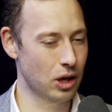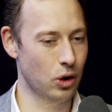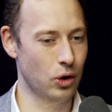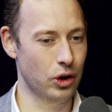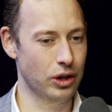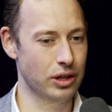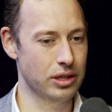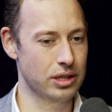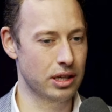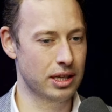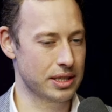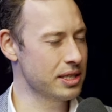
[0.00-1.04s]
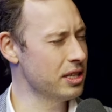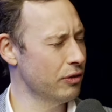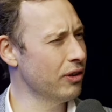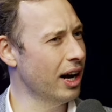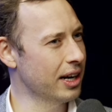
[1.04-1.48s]
Und äh, das ist die
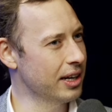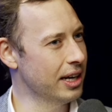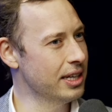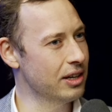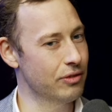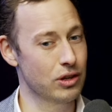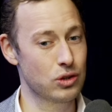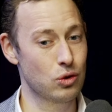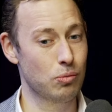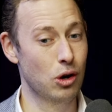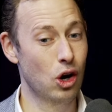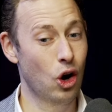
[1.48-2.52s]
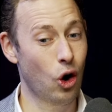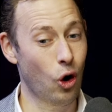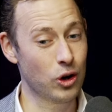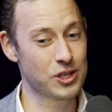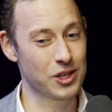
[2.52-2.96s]
Frage dahinter, wenn es um
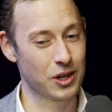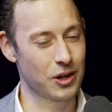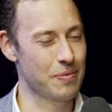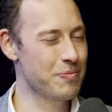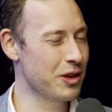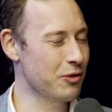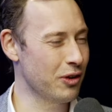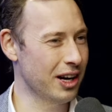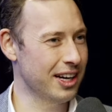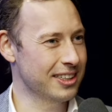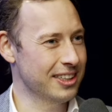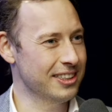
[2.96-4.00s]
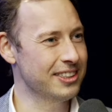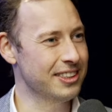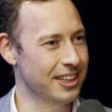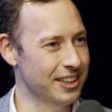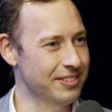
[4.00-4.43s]
äußere Freiheit geht.
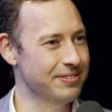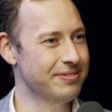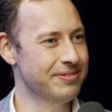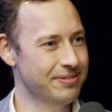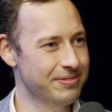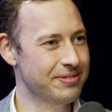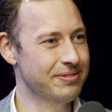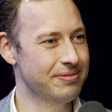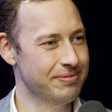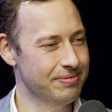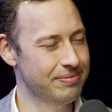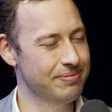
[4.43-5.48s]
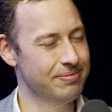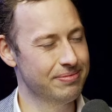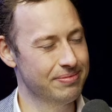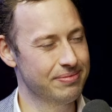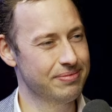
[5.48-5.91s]
Ja. Aber
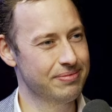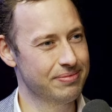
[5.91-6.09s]
die Frage ist